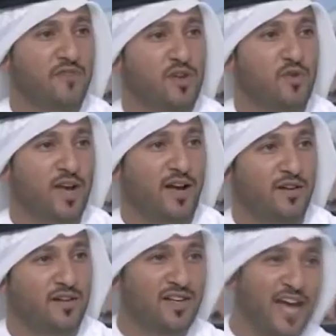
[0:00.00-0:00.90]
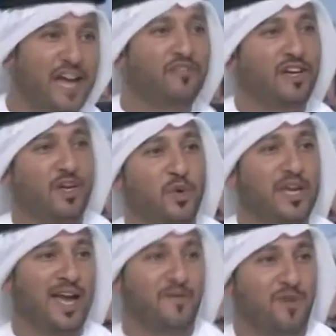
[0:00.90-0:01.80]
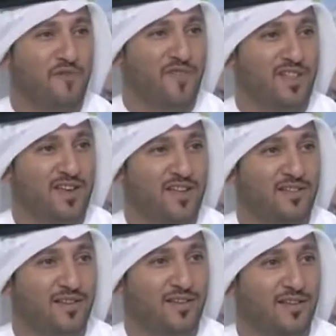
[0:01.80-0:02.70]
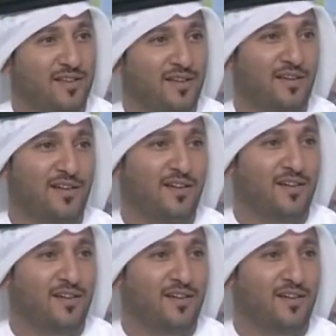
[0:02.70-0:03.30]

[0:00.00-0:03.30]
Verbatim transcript: فيولع اللي عارف اللي هو يلعب خفه اليد شوف